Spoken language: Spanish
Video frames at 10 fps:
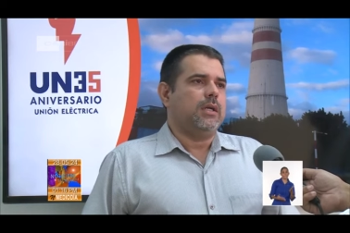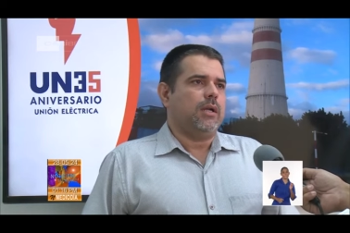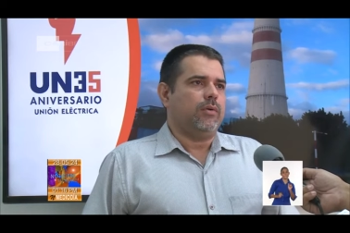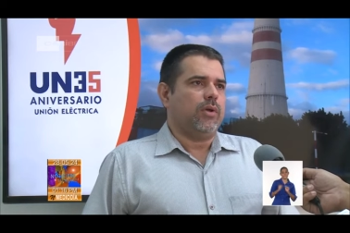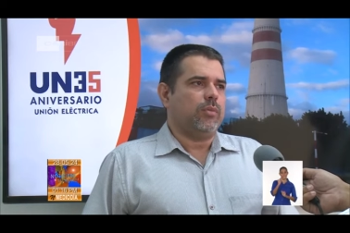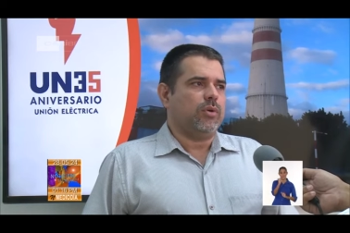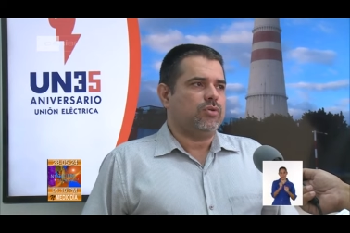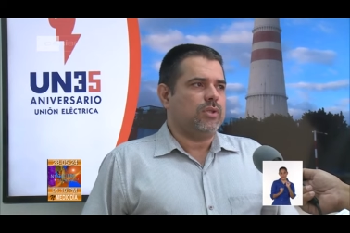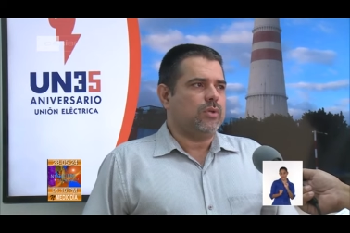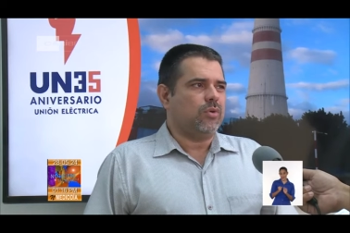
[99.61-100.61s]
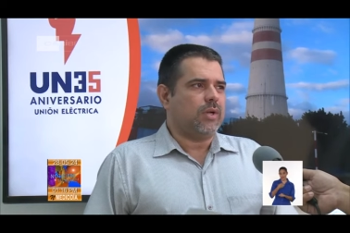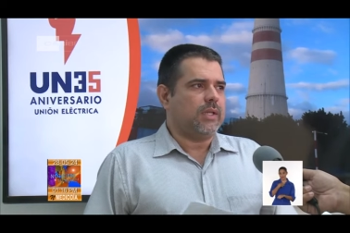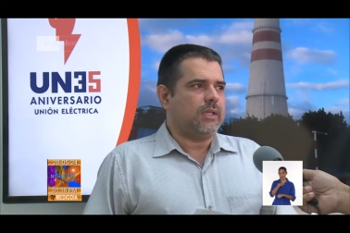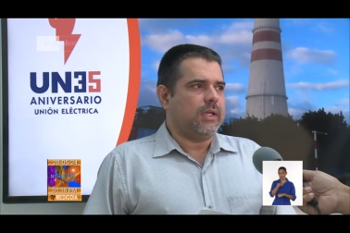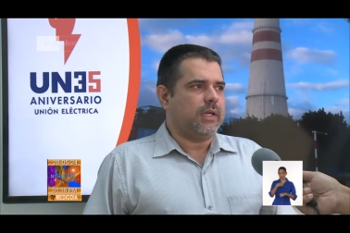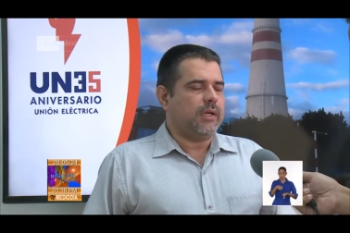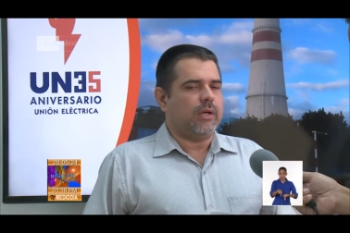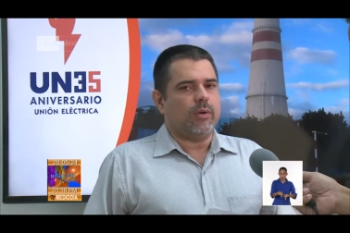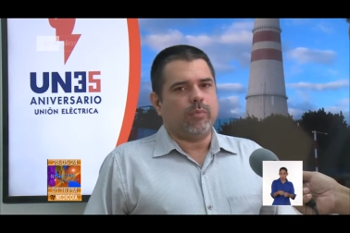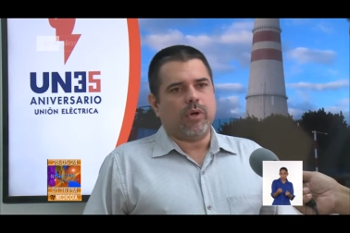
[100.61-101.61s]
La unidad número 5 RNT,
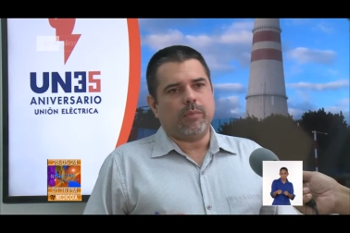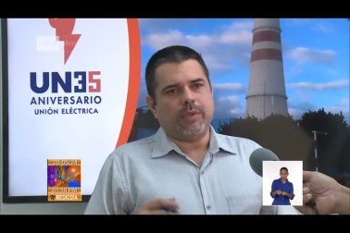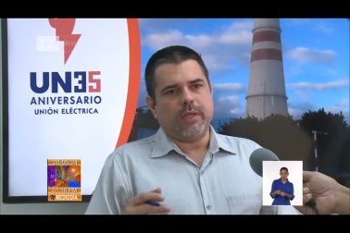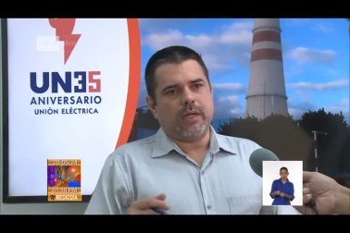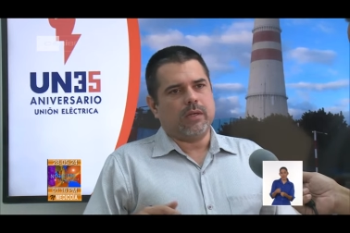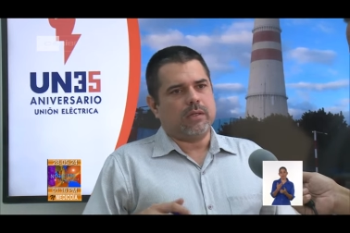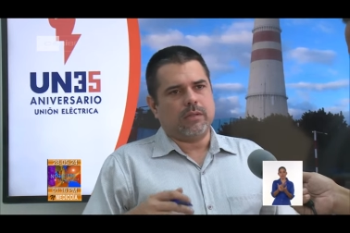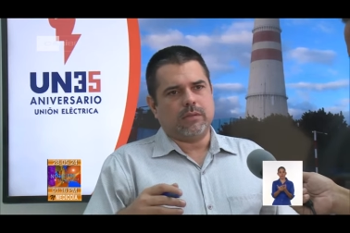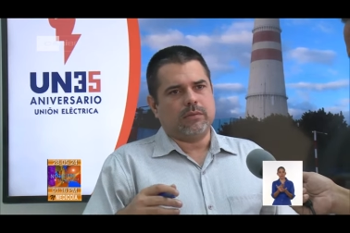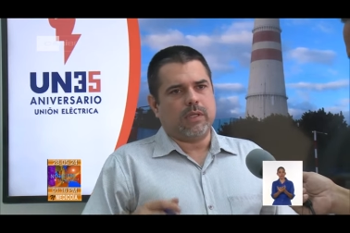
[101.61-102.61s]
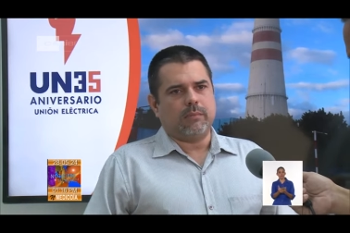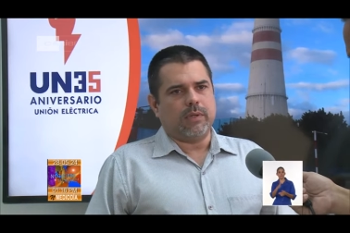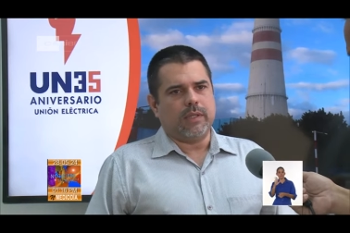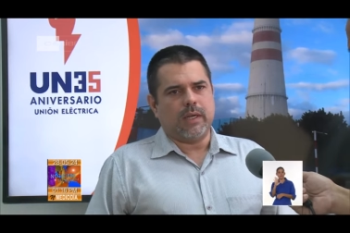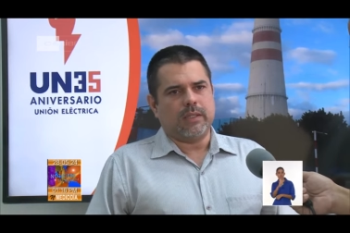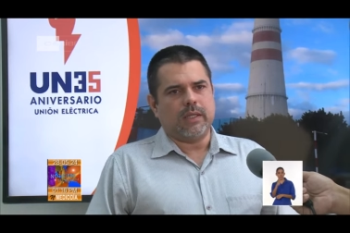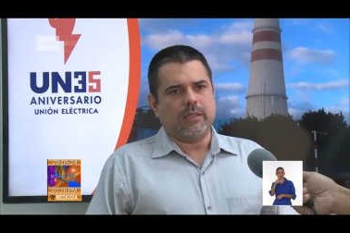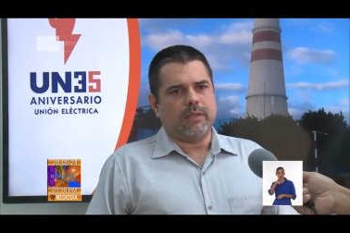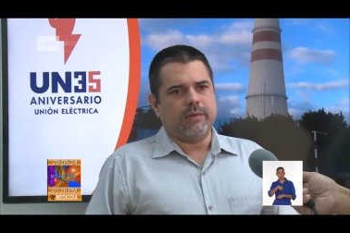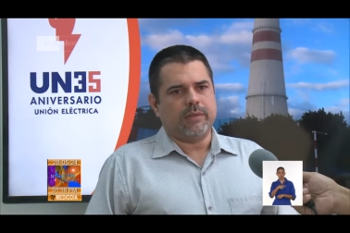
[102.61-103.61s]
hoy por la mañana, mañana
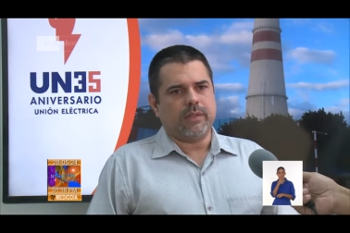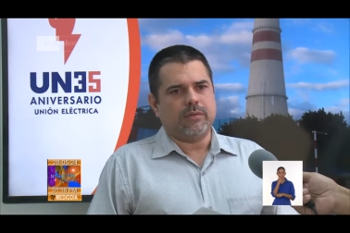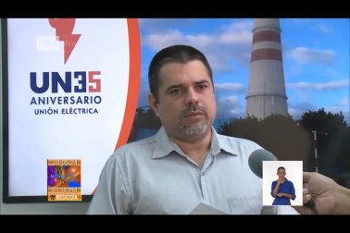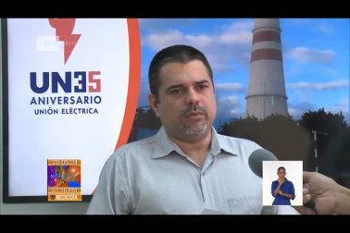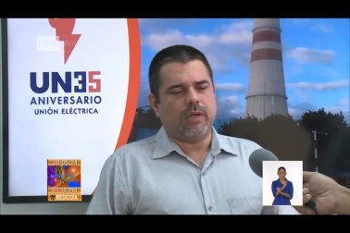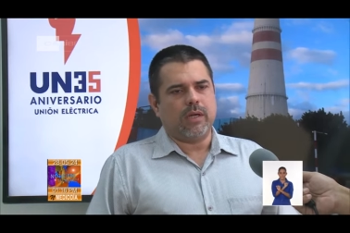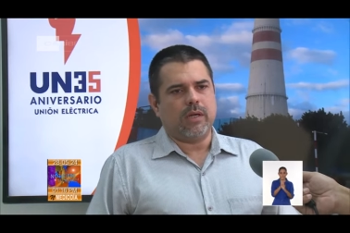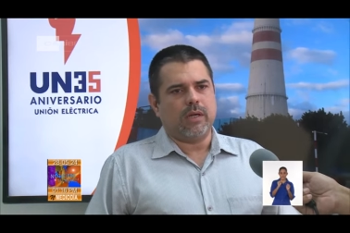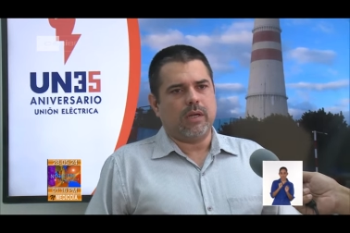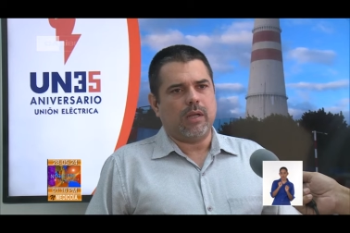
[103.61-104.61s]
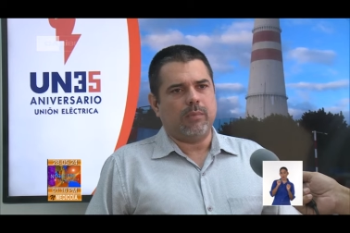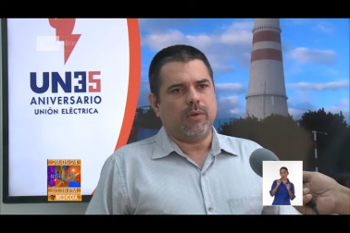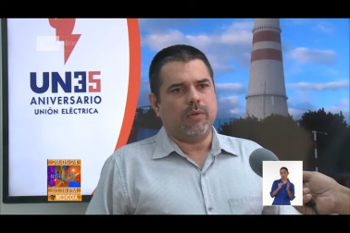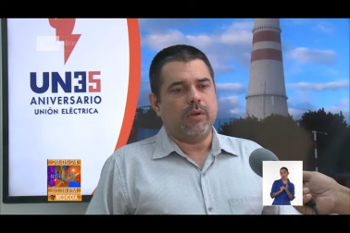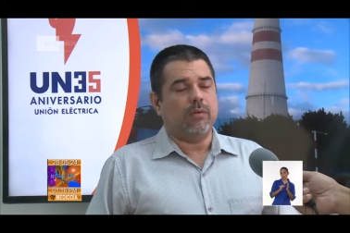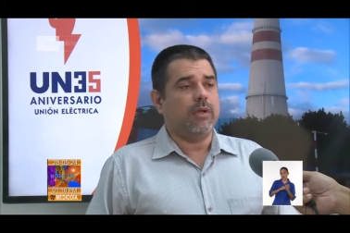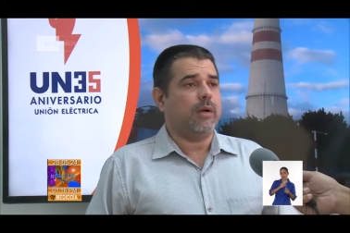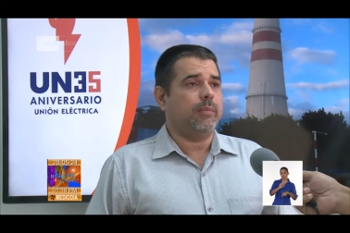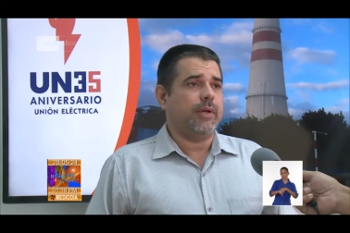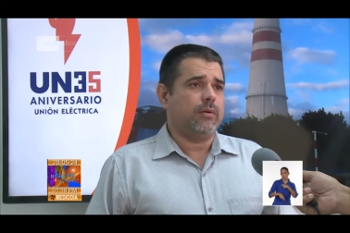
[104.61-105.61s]
tarde, debe estar haciendo ya la prueba
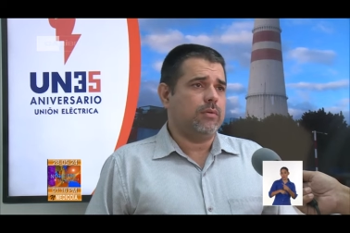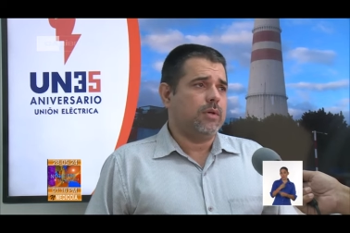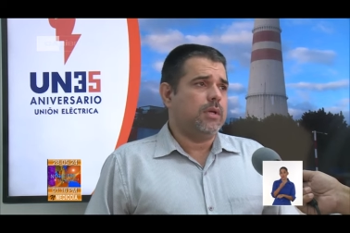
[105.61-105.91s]
hidráulica, pero